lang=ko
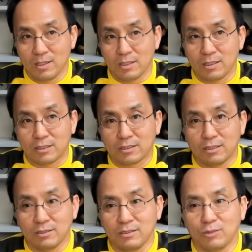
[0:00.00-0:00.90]
어,
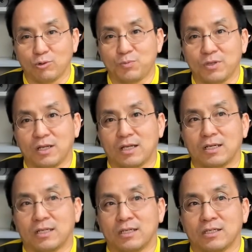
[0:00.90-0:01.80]
스터드의
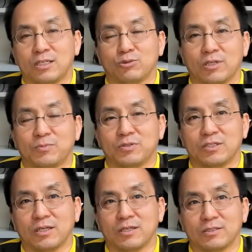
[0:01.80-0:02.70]
높이가 기존
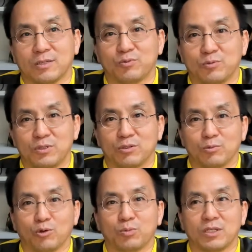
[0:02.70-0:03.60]
FG의 제품이
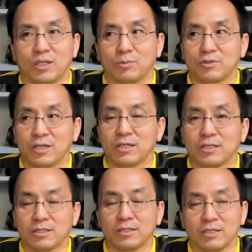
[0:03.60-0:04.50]
너무 높기 때문에
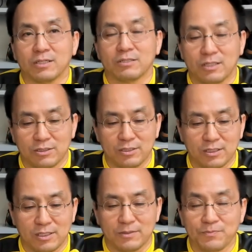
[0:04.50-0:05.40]
예, 그래서
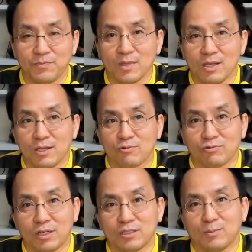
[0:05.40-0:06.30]
이제
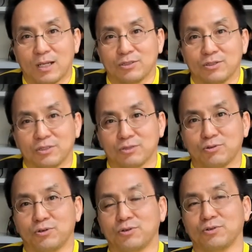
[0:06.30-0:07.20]
국내에서는
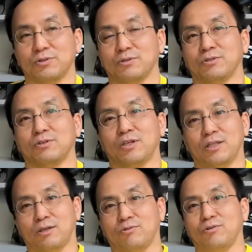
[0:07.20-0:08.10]
망설여지고
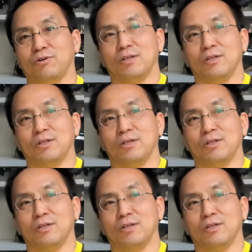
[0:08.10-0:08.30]
그렇게 되고